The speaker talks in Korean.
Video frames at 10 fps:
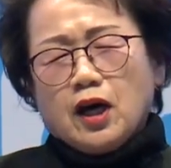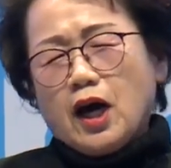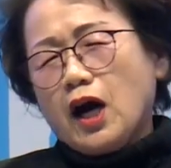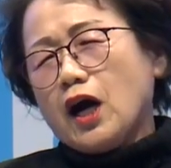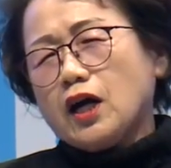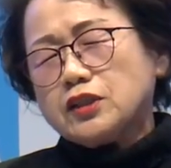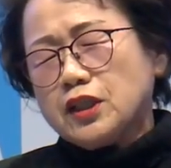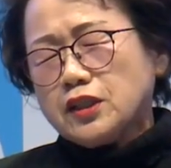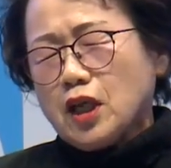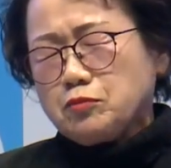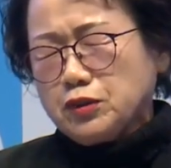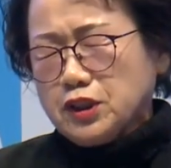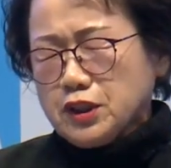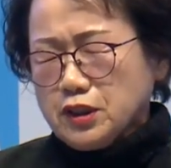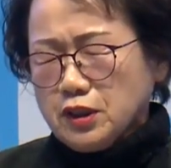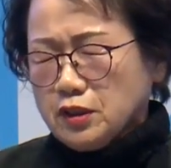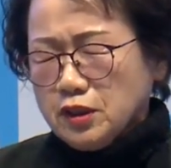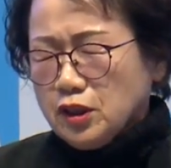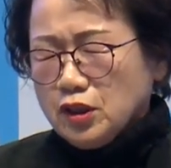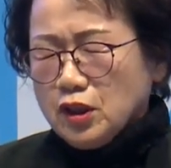아 센터 분위기는
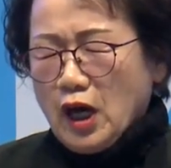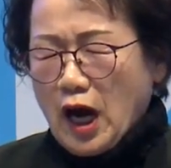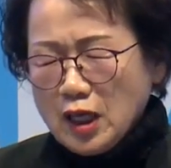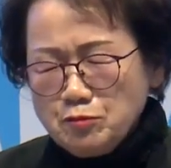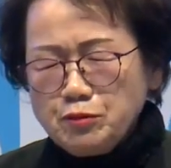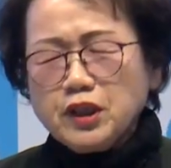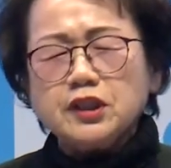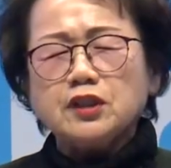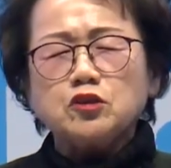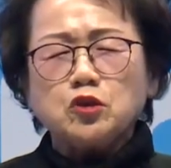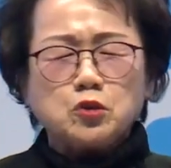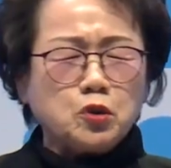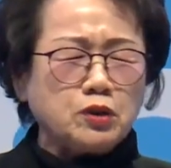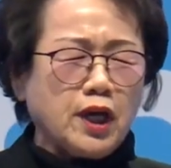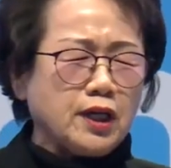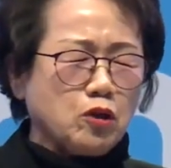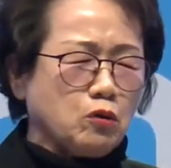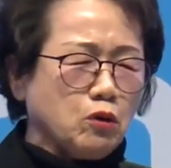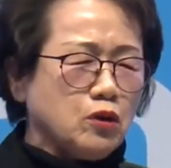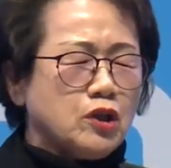한 명이라도 더
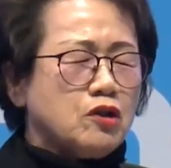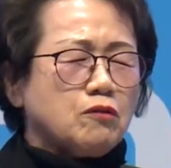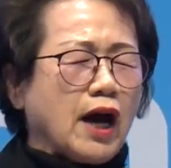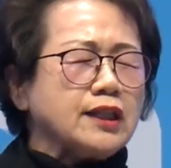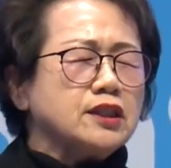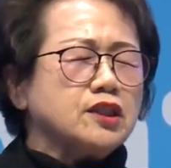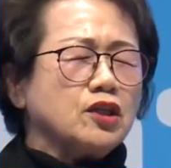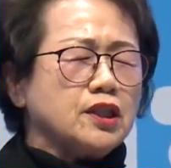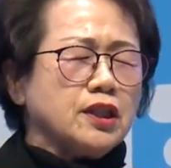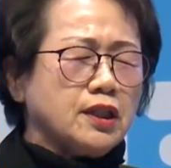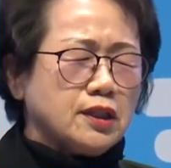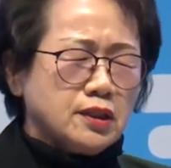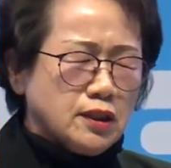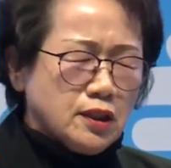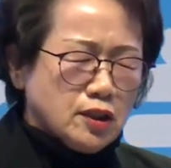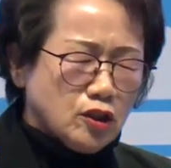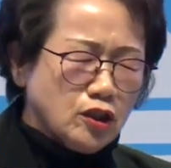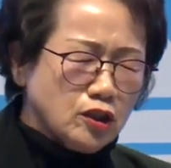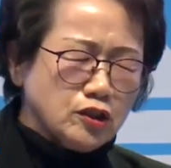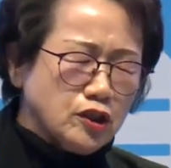초대하려고 완전히 어,
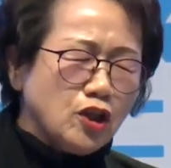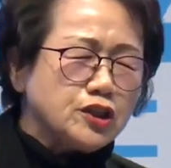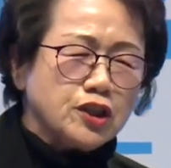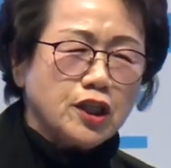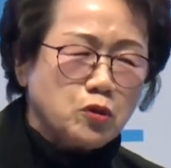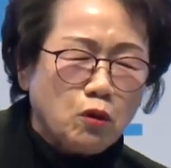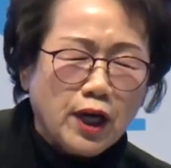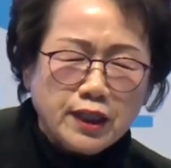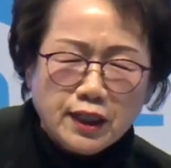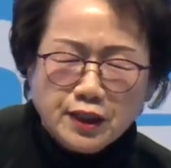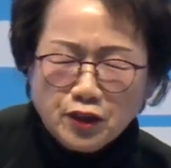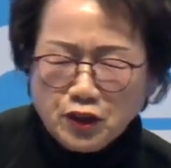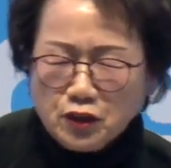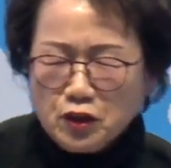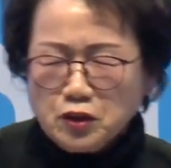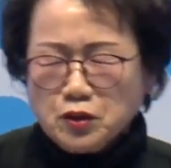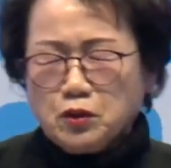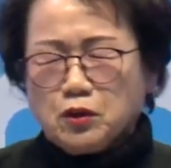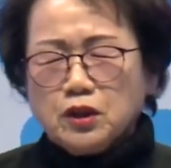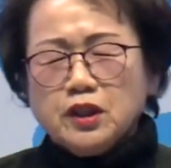열정의 도가니가 되었던
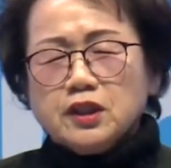거죠.